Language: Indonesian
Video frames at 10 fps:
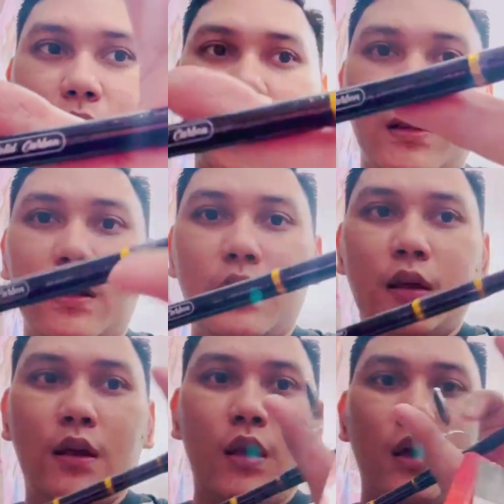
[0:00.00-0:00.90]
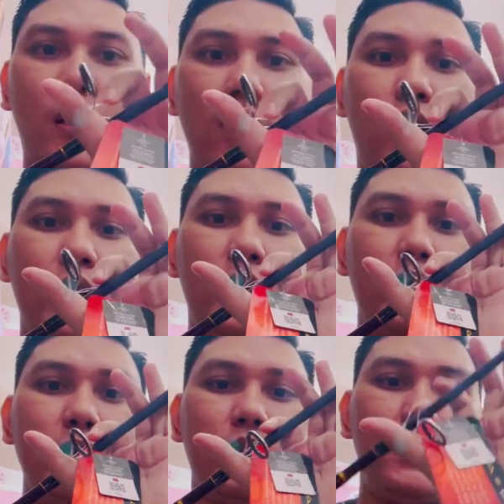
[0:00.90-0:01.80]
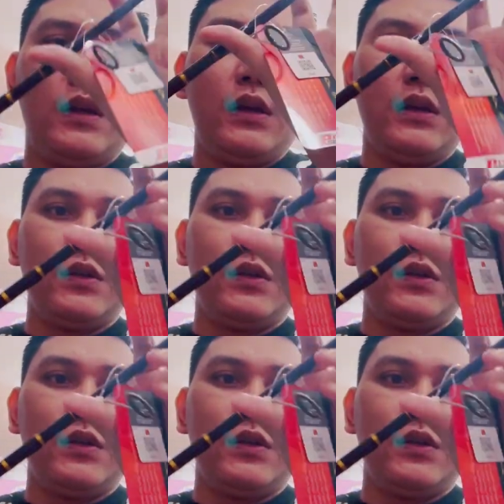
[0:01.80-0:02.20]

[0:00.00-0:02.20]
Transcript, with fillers: bahan kalau ringnya sendiri